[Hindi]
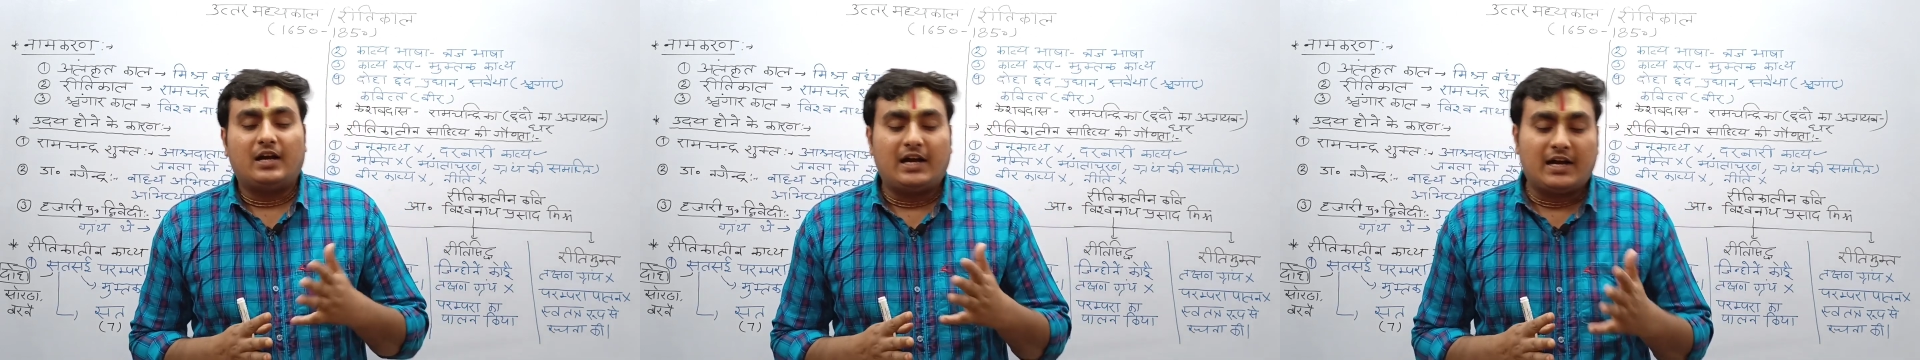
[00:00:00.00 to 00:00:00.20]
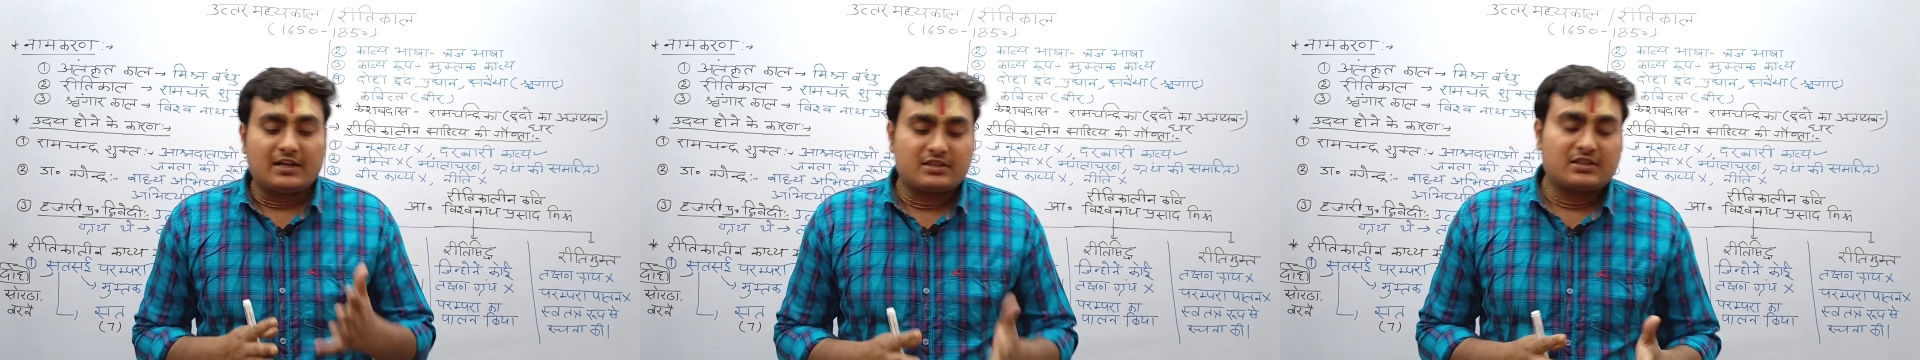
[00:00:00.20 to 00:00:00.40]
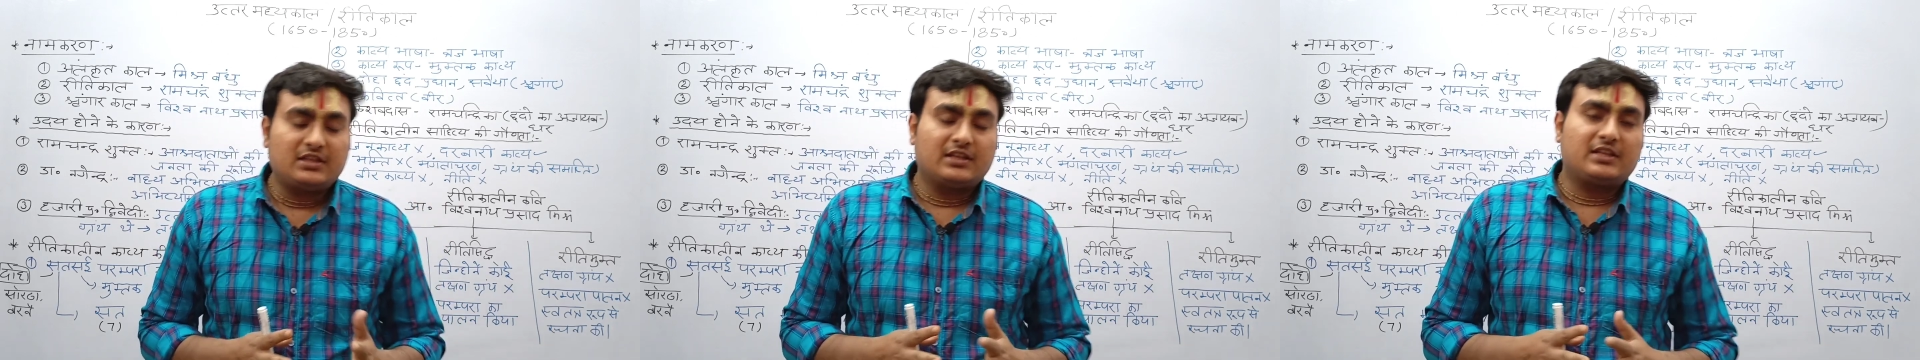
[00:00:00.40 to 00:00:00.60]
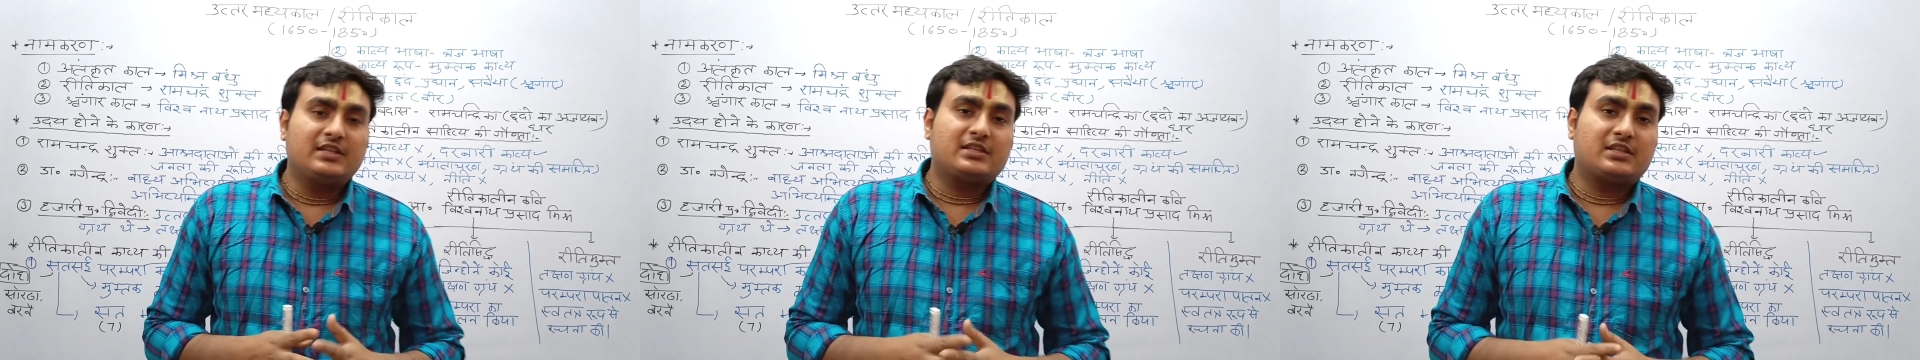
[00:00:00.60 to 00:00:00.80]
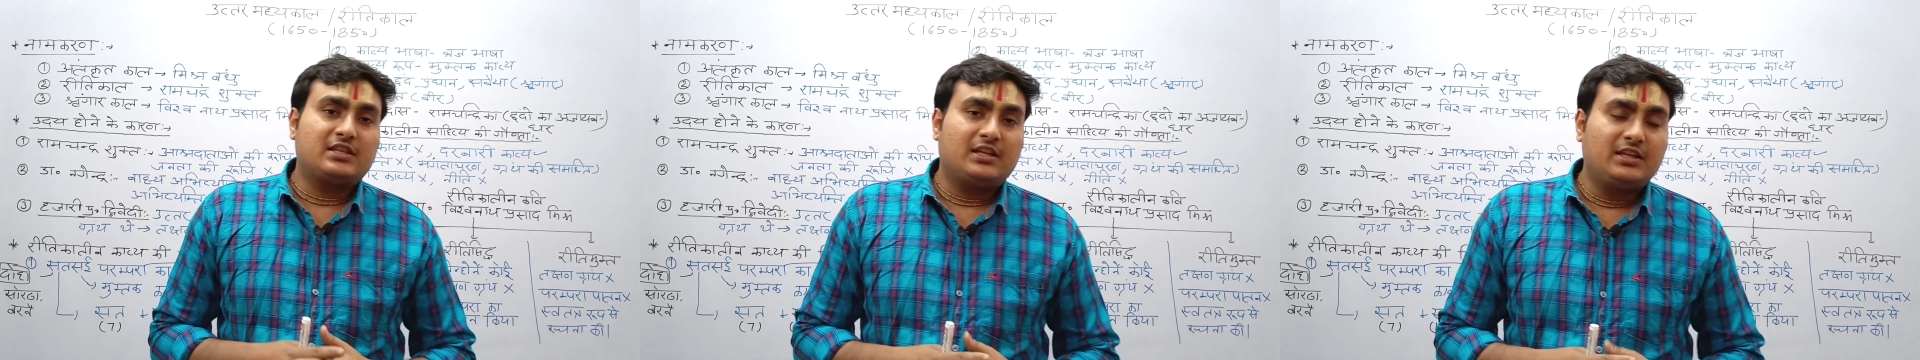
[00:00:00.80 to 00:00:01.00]
आज तक
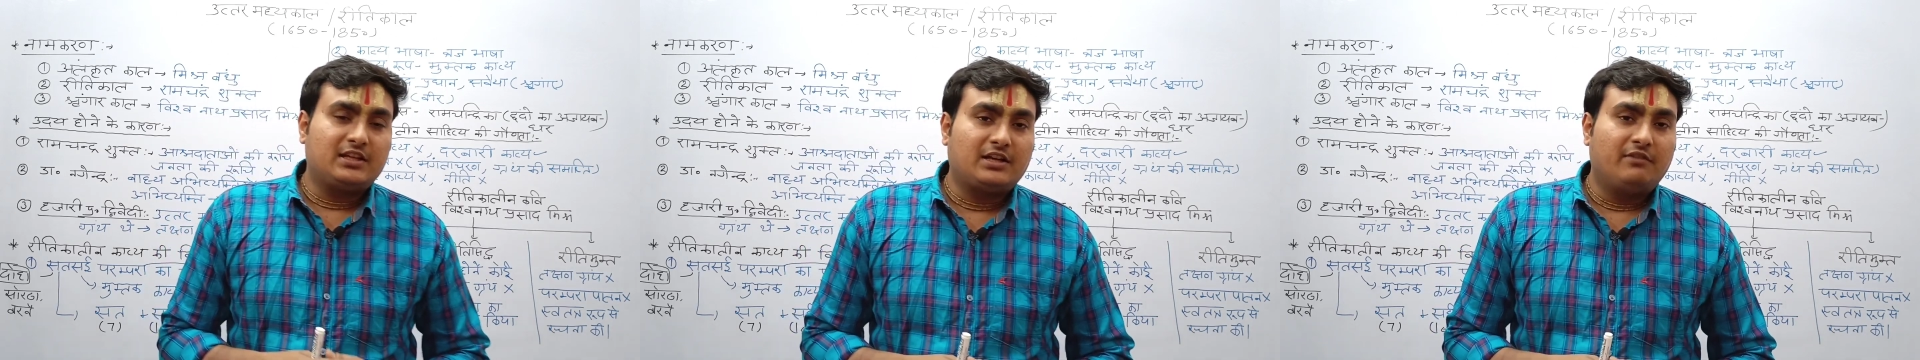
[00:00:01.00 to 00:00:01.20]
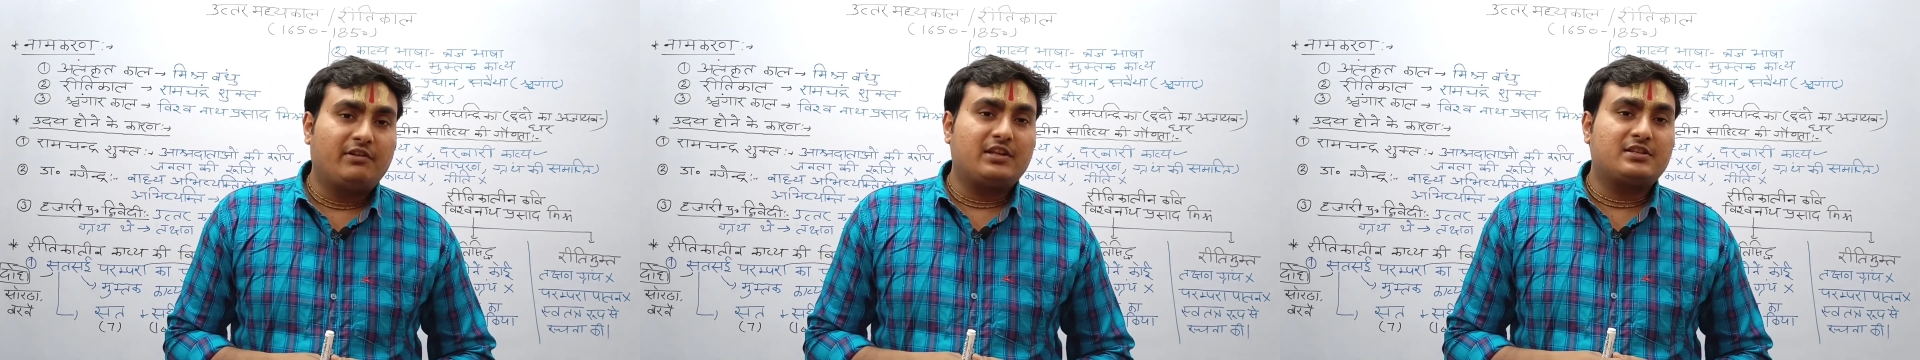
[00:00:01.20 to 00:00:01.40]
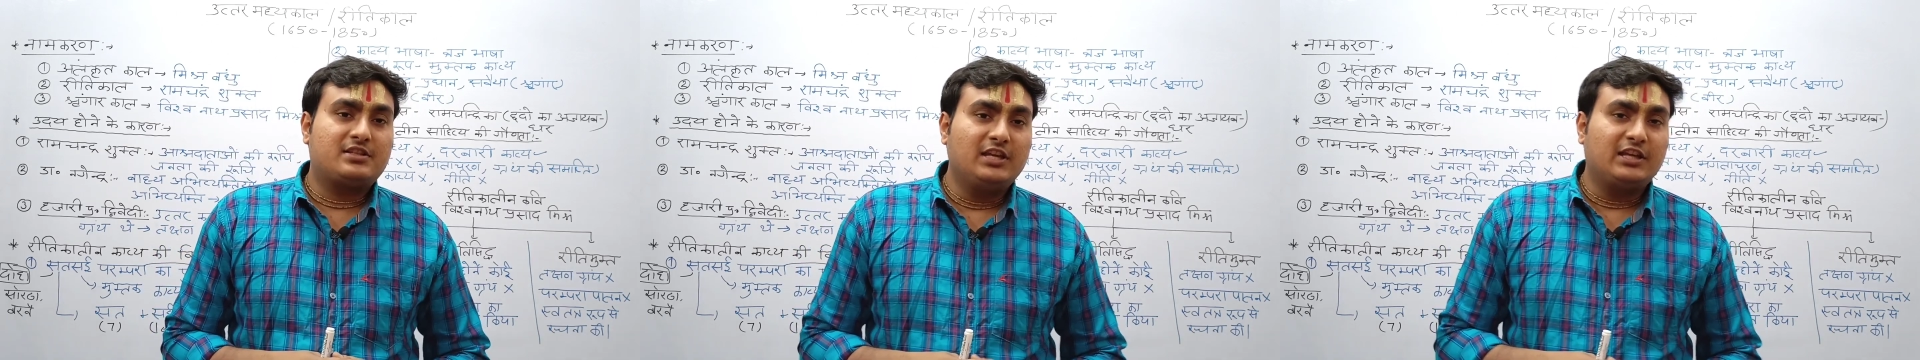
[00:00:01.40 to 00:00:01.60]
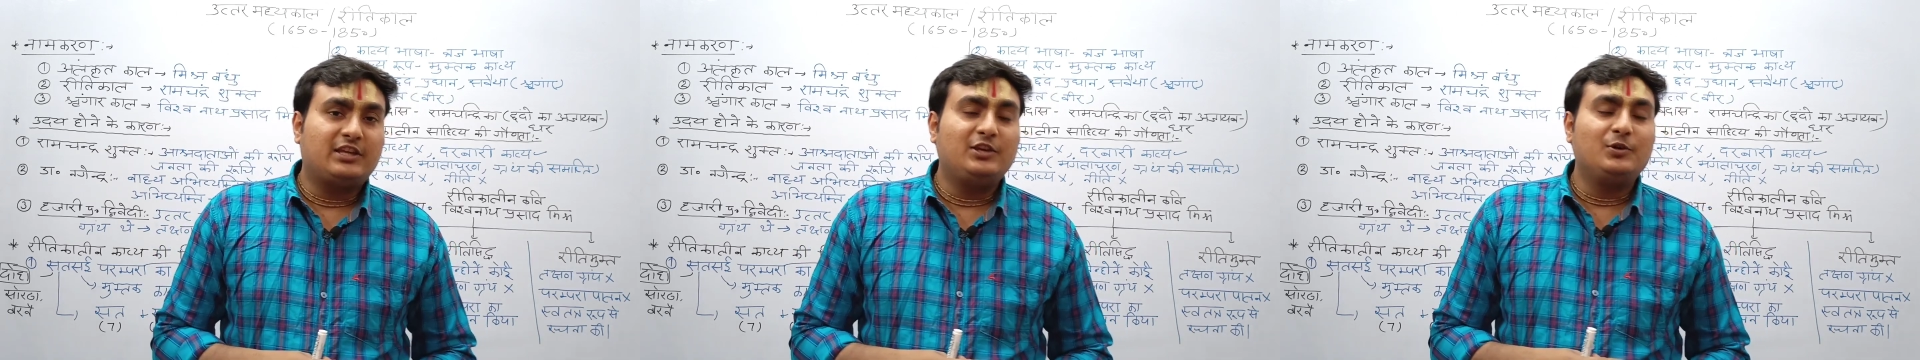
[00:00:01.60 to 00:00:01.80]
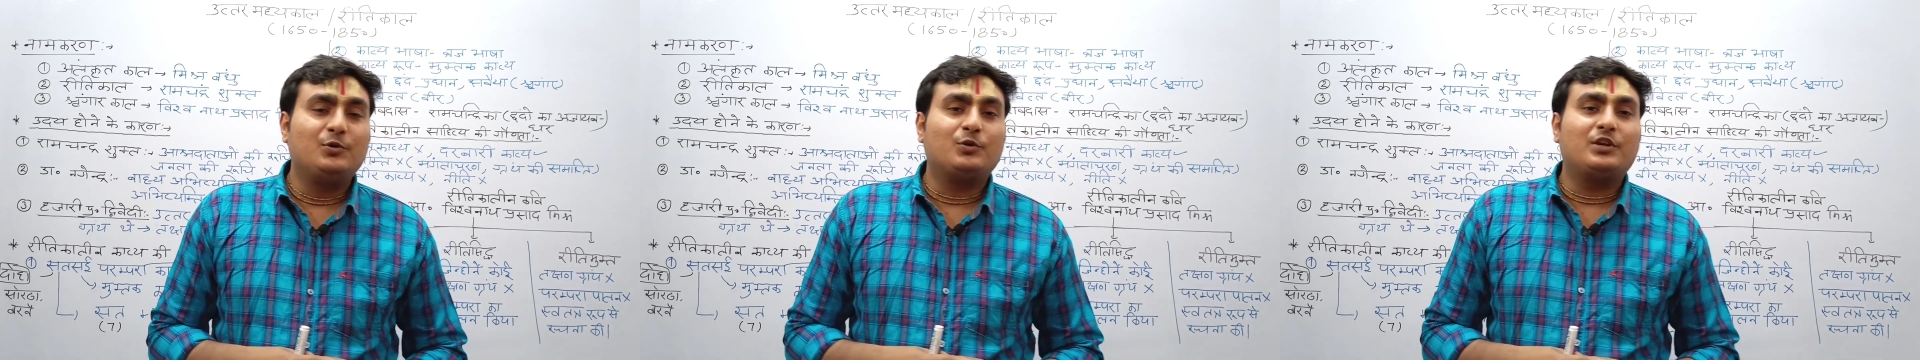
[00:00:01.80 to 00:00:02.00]
इस तरह की कवरेज
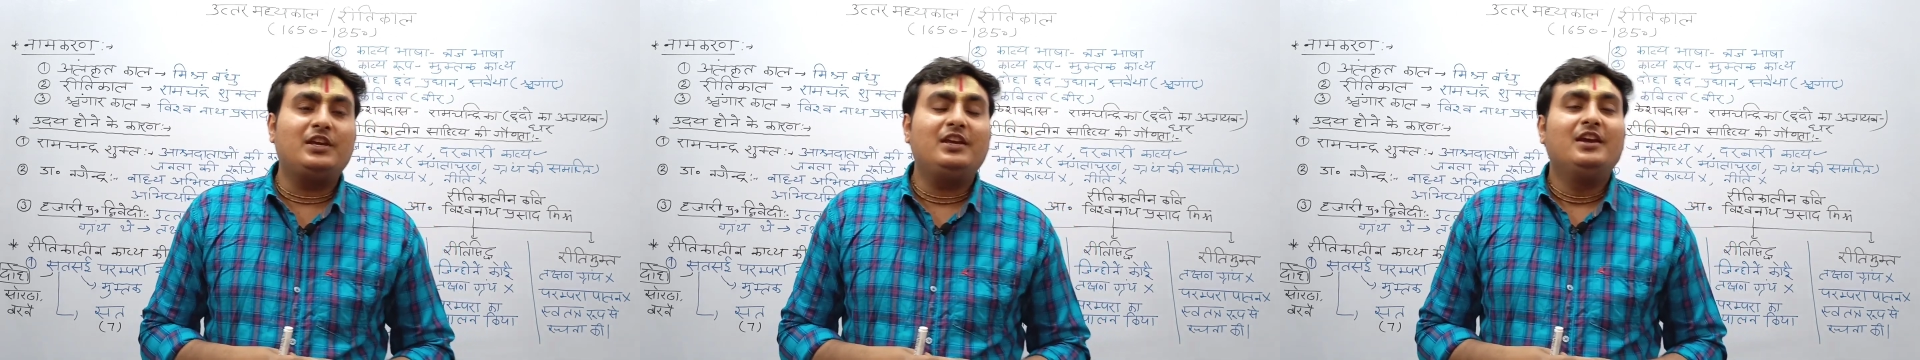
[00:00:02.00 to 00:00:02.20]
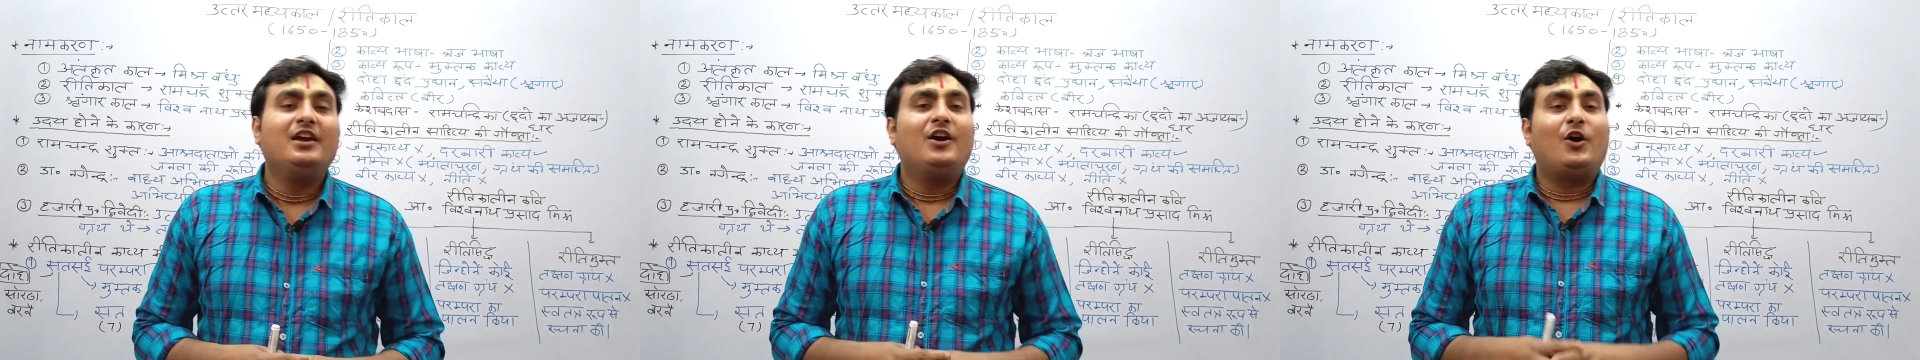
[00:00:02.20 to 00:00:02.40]
देखी होगी